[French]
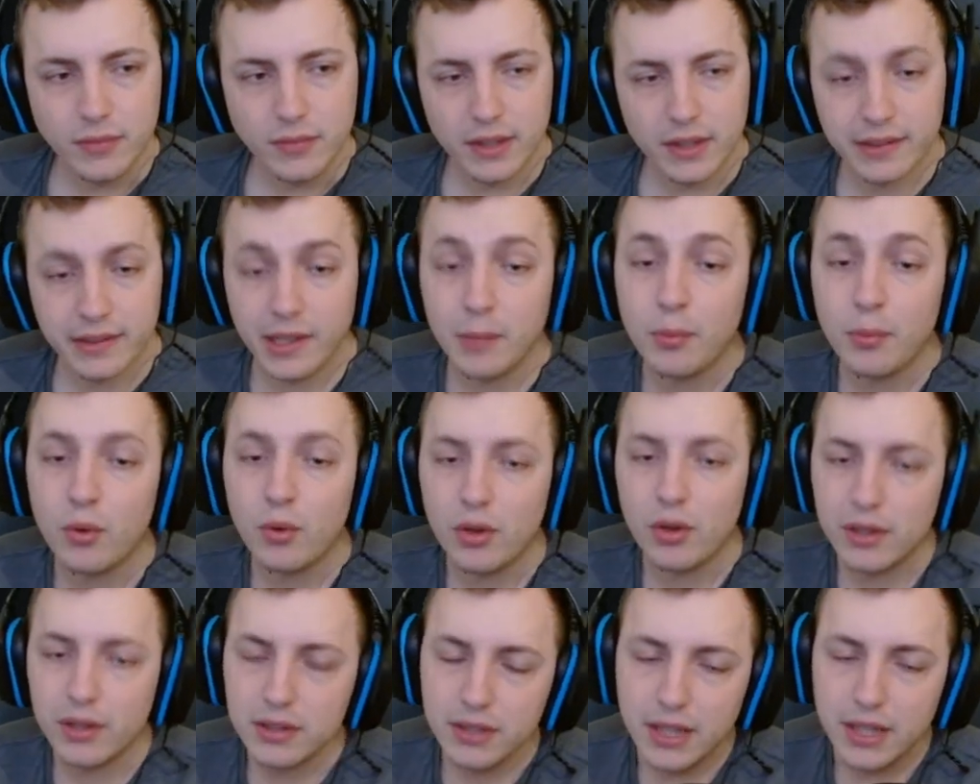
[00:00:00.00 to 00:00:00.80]
ça
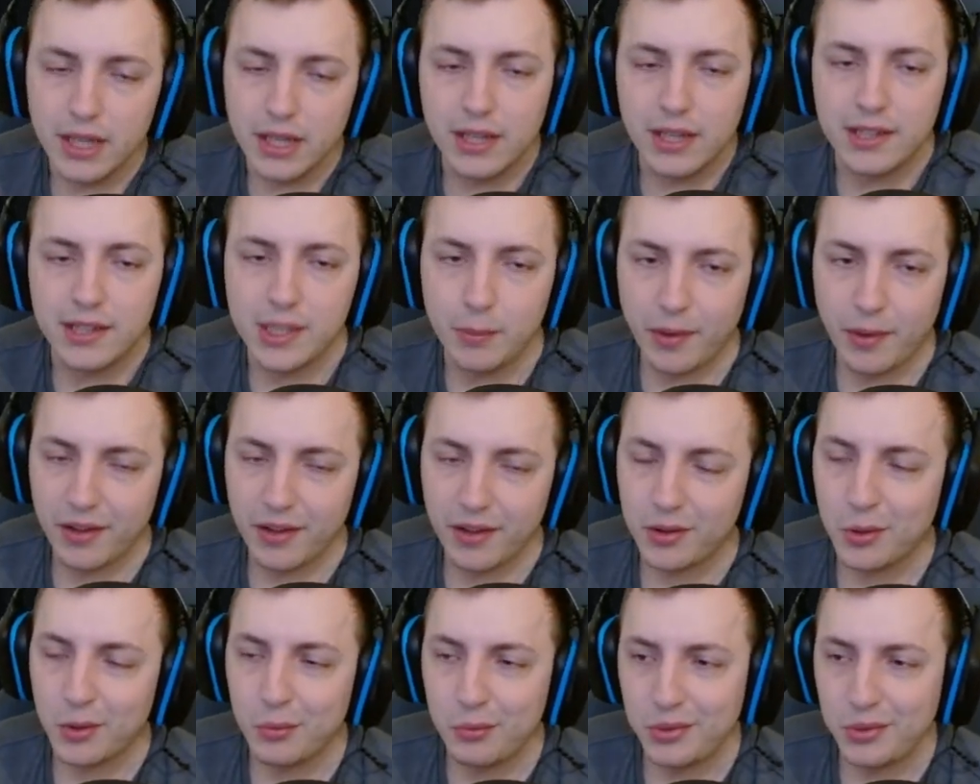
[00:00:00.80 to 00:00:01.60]
dépend, hein. Si par
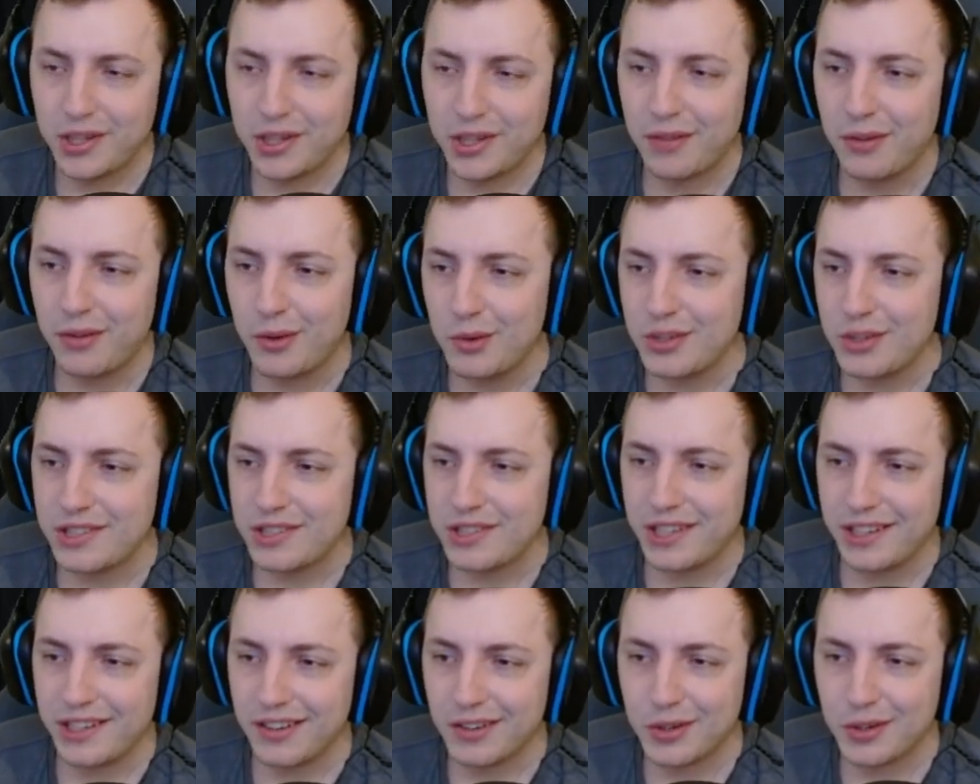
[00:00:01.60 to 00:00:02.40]
exemple, vous avez un
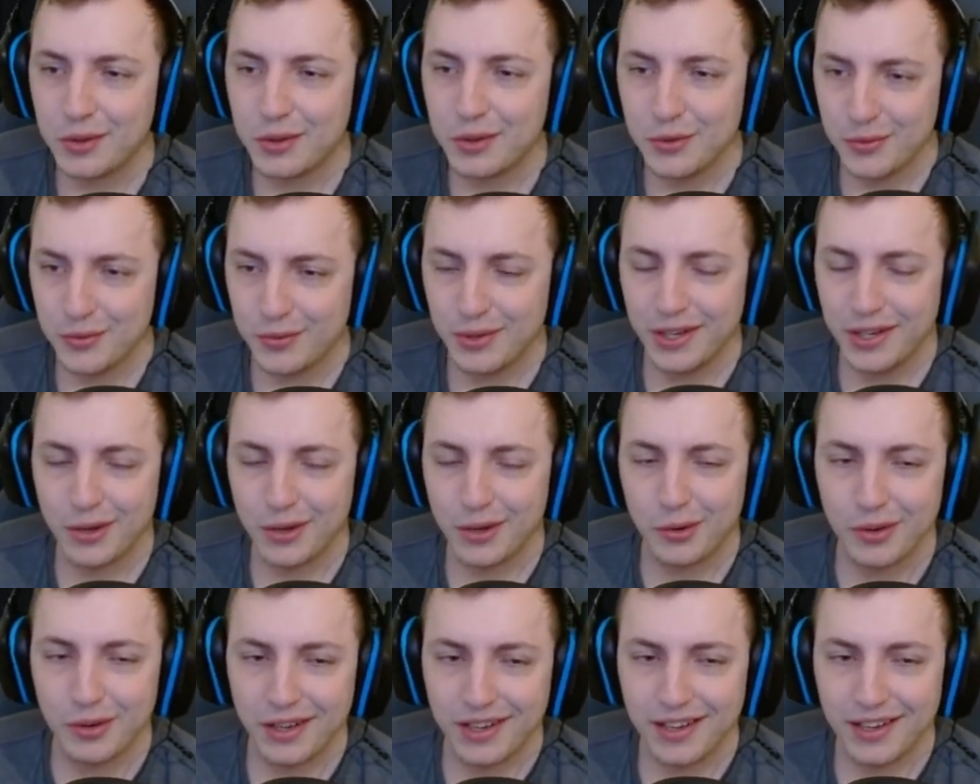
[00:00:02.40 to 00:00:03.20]
Lucien que vous voulez
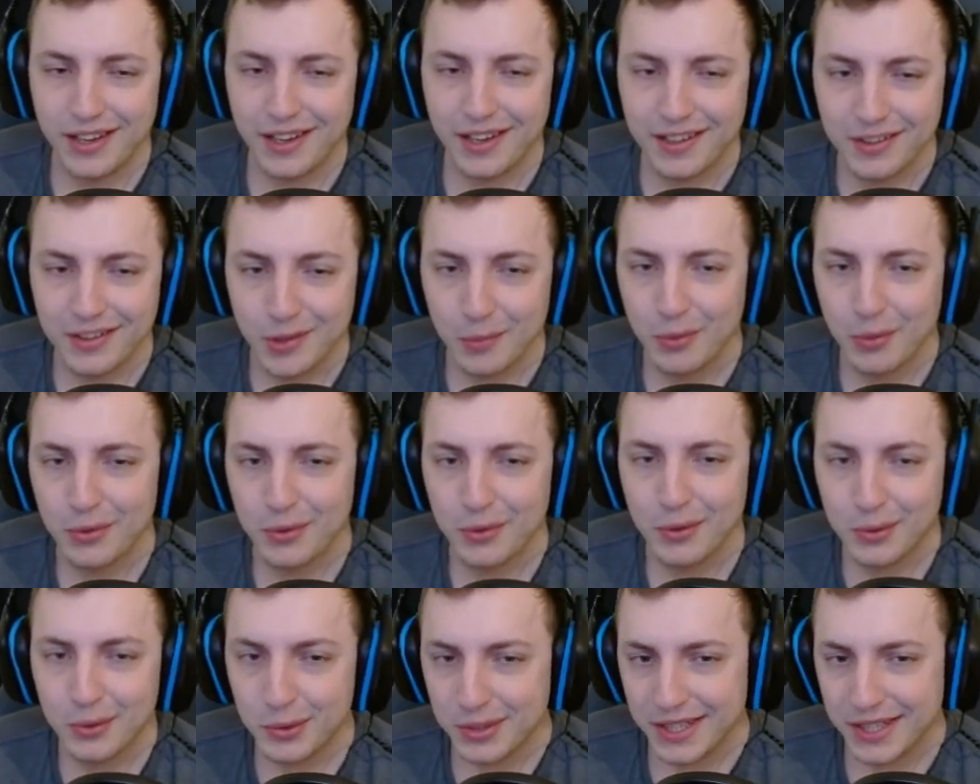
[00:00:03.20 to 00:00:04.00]
runer à
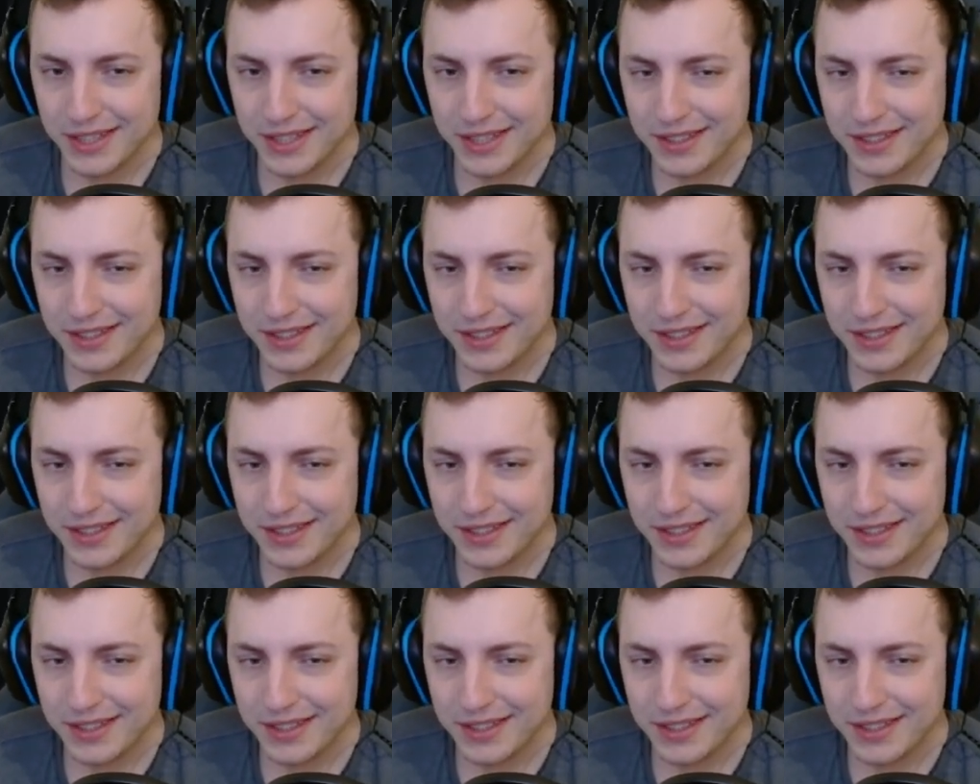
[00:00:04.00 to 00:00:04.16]
100% to